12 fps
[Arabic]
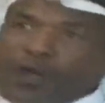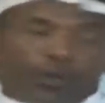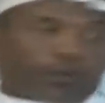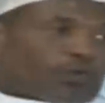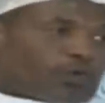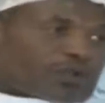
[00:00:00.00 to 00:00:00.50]

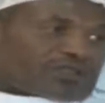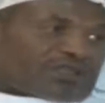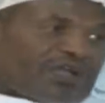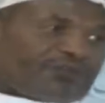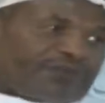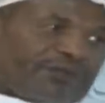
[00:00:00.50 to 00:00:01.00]
اول كوره
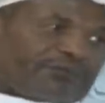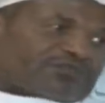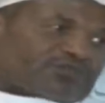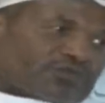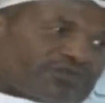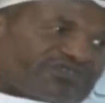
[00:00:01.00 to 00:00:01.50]
طاح فيها
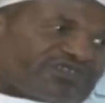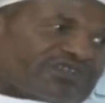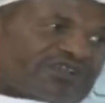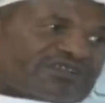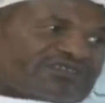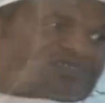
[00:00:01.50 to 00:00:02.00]
منصور حسين
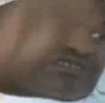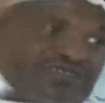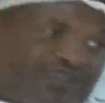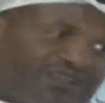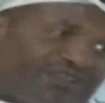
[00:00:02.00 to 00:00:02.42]
كان اسجل